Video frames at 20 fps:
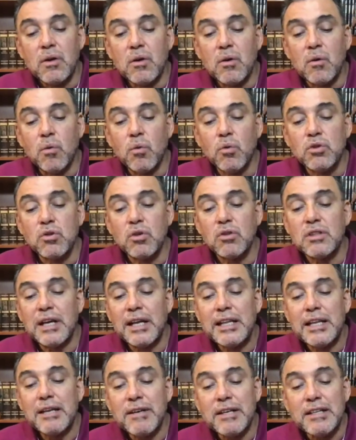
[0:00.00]
un total
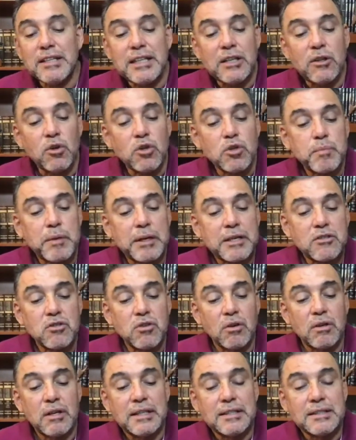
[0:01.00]
de 22
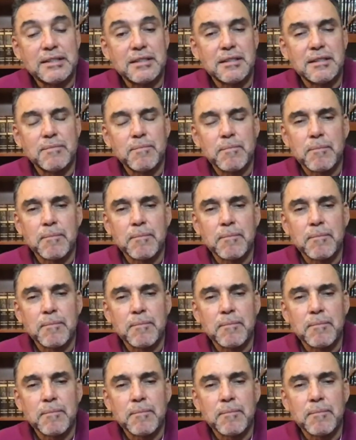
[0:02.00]
personas.